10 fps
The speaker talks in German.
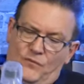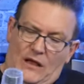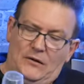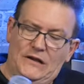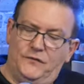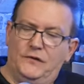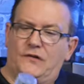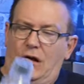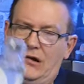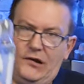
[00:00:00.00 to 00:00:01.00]
Aber ich finde es
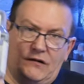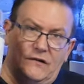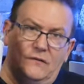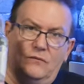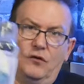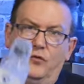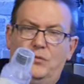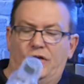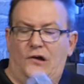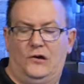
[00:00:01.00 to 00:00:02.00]
halt echt eine
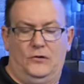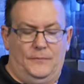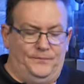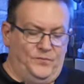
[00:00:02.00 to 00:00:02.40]
super Sache.